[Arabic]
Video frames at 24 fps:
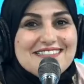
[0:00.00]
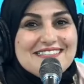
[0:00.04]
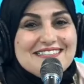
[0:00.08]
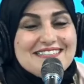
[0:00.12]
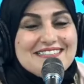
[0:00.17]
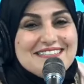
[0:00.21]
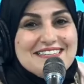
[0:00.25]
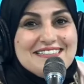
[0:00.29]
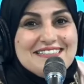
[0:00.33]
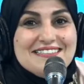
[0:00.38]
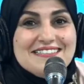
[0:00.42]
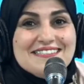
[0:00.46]

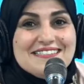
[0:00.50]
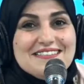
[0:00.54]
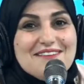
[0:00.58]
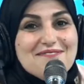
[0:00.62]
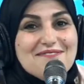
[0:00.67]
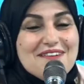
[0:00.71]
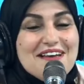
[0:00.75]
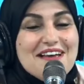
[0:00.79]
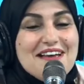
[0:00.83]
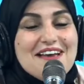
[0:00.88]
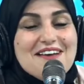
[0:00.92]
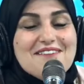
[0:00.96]
سيد الصف
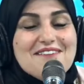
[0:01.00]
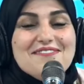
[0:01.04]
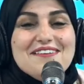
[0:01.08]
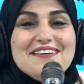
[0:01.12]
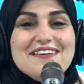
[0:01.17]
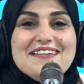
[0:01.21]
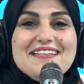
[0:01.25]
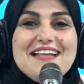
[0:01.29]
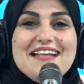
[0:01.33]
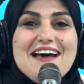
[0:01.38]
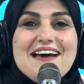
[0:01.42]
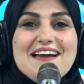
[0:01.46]
في
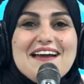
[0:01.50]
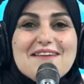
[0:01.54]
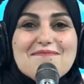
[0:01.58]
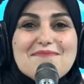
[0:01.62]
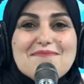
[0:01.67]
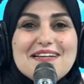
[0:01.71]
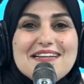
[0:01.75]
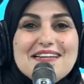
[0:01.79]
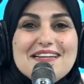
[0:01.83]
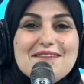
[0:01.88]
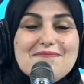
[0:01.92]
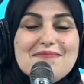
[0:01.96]
إدارة
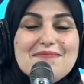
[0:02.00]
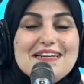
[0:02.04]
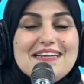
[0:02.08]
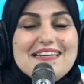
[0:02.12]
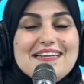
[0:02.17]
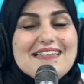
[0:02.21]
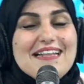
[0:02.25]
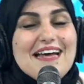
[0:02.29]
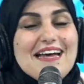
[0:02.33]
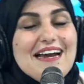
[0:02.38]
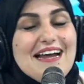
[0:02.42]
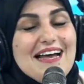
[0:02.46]
من
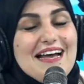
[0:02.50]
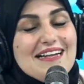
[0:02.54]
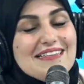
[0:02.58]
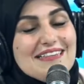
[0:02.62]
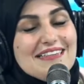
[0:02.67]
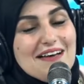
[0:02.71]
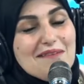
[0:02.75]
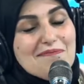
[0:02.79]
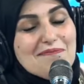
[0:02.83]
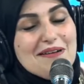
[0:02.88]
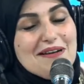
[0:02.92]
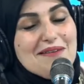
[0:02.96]
الإدارات
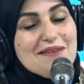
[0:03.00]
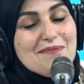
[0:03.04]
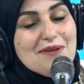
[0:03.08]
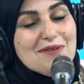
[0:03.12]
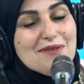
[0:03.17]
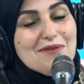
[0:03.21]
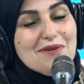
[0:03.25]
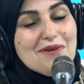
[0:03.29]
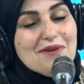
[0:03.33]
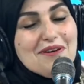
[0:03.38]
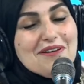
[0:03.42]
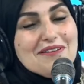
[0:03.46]
قبل ما
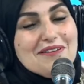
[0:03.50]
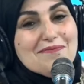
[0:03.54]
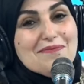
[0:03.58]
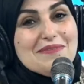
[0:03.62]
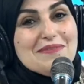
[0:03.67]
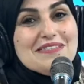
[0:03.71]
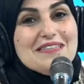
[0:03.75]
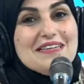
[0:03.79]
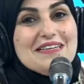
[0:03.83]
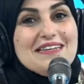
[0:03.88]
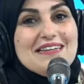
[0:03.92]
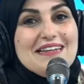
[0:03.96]
ترقد
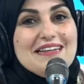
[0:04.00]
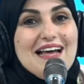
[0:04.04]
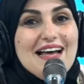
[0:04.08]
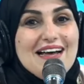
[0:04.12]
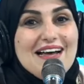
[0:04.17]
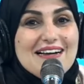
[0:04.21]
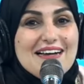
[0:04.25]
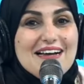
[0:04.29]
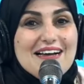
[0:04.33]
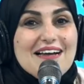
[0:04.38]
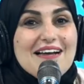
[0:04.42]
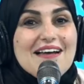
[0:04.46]
مازال
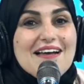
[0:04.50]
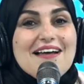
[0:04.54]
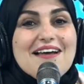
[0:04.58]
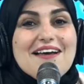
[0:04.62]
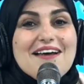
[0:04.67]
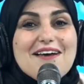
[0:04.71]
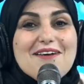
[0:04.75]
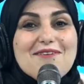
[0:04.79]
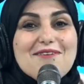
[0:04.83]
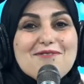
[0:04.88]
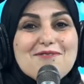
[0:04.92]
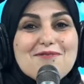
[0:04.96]
هكا
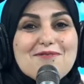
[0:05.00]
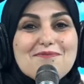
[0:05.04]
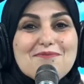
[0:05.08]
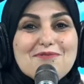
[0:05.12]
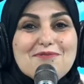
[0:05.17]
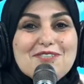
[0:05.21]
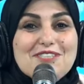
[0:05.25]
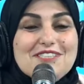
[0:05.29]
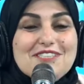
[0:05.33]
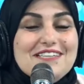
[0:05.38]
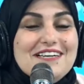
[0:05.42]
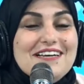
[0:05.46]
النوم
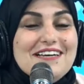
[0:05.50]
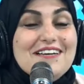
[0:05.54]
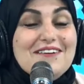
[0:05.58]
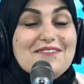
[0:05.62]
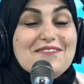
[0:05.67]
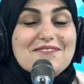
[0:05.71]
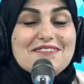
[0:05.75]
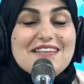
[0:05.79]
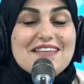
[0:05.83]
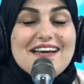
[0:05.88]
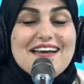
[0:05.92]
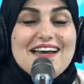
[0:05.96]
مش جاي جايك
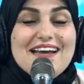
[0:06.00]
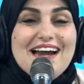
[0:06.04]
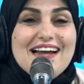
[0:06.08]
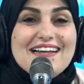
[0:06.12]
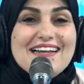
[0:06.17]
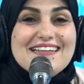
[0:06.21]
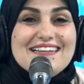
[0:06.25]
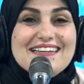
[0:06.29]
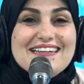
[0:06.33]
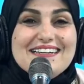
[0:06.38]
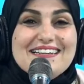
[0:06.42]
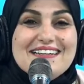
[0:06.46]
وطاير
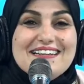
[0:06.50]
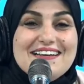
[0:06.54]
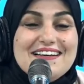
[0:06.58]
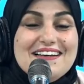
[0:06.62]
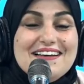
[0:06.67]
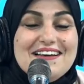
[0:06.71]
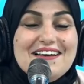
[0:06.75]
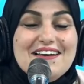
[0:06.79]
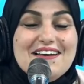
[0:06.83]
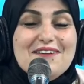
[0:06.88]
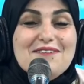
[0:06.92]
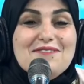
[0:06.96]
عليك
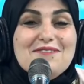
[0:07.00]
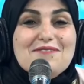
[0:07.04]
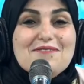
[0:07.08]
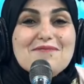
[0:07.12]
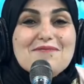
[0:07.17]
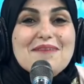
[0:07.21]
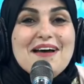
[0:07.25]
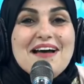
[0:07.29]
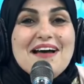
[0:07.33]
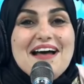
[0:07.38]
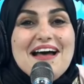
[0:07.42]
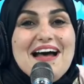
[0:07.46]
النوم
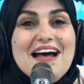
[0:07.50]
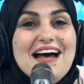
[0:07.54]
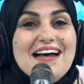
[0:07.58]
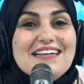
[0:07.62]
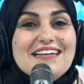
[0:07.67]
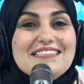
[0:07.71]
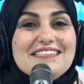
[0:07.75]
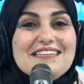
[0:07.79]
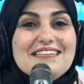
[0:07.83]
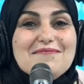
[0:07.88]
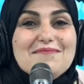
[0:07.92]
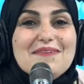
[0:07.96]

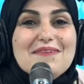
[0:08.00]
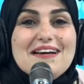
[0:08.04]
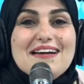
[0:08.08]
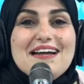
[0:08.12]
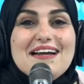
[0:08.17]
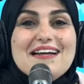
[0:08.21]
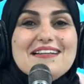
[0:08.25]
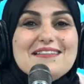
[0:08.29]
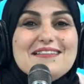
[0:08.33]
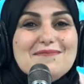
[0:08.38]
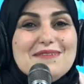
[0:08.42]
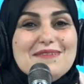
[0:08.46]
عشرة
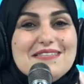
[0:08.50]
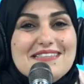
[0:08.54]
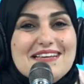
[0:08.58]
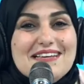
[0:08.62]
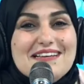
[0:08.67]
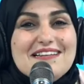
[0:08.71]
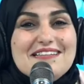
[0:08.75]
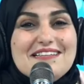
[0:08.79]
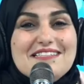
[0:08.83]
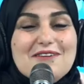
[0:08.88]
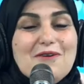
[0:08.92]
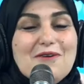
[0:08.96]
مرات ما
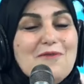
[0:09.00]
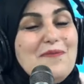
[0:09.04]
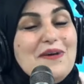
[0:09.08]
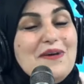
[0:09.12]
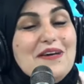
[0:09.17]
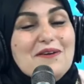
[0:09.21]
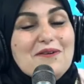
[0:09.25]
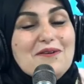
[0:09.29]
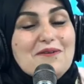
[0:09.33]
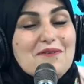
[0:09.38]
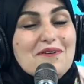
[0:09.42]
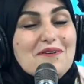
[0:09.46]
يسالش
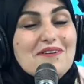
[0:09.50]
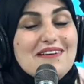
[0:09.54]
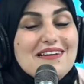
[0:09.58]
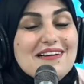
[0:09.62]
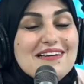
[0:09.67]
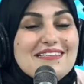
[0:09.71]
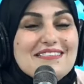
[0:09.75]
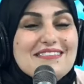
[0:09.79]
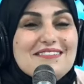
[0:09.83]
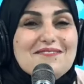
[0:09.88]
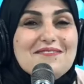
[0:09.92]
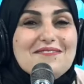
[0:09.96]
يوميا وكل
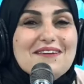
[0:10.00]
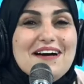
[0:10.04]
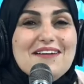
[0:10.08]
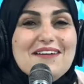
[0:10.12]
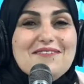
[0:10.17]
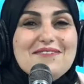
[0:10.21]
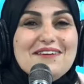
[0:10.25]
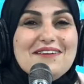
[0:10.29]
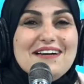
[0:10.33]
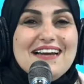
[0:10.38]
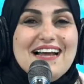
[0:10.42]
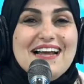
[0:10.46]
قدير
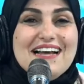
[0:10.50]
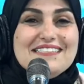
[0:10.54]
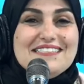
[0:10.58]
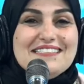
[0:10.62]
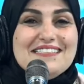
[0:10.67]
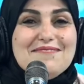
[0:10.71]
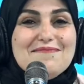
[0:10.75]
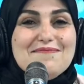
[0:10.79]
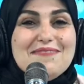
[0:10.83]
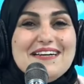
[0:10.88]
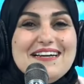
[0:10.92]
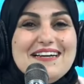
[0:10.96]
وقدرك
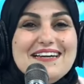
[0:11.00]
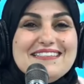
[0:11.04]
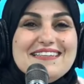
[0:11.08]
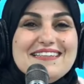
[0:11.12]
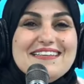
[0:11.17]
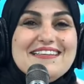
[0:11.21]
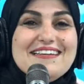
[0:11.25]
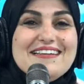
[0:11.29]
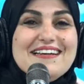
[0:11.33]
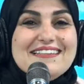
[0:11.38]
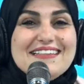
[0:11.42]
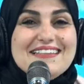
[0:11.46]
العشرة مرات
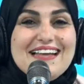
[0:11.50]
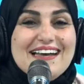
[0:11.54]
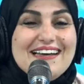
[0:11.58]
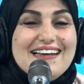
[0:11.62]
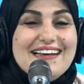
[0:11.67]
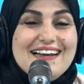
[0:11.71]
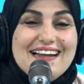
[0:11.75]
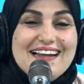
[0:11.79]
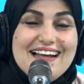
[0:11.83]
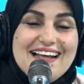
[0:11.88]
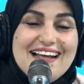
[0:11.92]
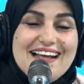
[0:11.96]
هذيك
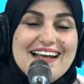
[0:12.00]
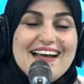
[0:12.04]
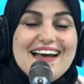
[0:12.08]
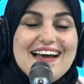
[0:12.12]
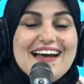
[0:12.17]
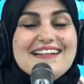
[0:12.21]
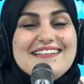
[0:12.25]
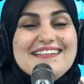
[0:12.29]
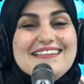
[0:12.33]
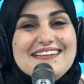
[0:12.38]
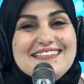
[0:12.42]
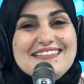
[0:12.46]
تخيل
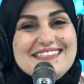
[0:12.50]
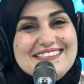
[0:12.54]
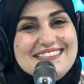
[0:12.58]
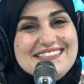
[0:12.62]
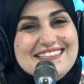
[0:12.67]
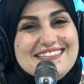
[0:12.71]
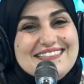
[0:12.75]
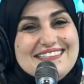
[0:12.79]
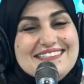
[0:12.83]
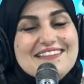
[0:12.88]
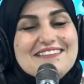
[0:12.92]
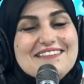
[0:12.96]
قديش
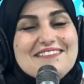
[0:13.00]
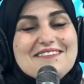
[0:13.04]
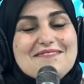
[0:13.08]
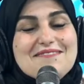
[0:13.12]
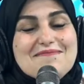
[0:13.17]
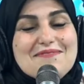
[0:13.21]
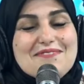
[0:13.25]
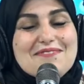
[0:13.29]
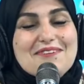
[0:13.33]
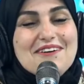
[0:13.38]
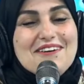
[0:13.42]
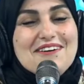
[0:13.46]
تنجم
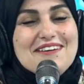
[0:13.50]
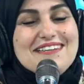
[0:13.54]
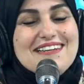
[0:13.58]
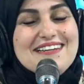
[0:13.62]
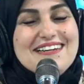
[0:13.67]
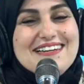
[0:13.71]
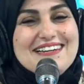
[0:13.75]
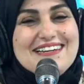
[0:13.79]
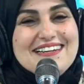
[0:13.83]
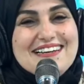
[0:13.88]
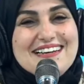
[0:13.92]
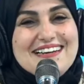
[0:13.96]
تحيي
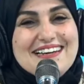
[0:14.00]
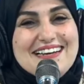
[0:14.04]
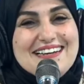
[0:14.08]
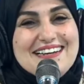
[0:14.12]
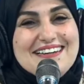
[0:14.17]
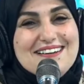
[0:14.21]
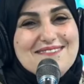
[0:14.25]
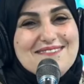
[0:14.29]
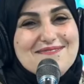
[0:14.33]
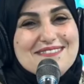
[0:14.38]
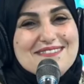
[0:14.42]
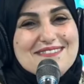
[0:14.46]

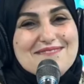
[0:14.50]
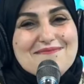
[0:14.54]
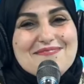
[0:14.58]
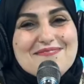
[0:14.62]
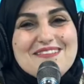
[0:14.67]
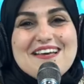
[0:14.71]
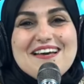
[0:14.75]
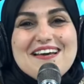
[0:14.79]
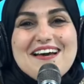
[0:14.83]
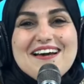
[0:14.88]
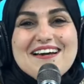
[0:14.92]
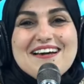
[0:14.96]
النفس
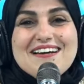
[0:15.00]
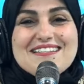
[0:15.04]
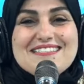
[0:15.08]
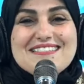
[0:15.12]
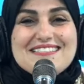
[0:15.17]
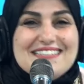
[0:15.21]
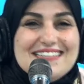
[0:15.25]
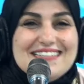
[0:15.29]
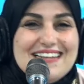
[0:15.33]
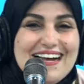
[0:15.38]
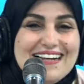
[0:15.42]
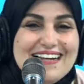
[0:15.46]
نتاعك
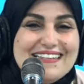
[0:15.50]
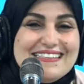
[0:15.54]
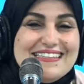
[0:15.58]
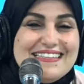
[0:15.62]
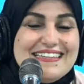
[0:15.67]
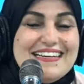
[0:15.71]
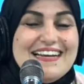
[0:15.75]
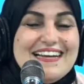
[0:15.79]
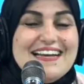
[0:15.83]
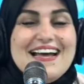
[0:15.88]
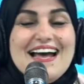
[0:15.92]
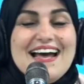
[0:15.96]
تزيل عندك
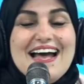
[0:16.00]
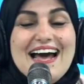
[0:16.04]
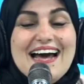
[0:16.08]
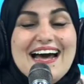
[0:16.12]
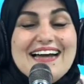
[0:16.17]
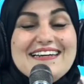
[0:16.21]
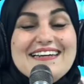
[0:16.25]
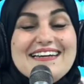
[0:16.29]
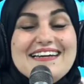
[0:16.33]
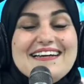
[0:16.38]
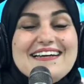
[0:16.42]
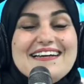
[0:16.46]

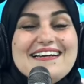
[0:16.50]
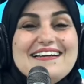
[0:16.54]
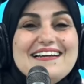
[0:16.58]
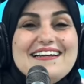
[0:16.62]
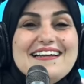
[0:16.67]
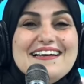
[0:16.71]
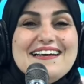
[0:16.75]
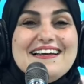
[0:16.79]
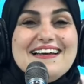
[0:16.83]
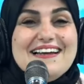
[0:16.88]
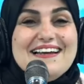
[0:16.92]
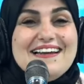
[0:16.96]
عنك
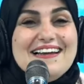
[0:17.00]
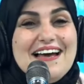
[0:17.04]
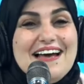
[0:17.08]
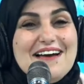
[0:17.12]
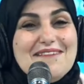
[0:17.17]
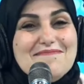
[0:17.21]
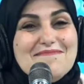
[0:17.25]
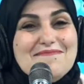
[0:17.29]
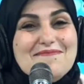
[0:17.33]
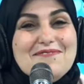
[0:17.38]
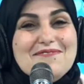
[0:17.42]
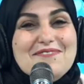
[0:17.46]

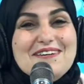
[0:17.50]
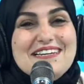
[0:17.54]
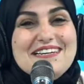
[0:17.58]
الهم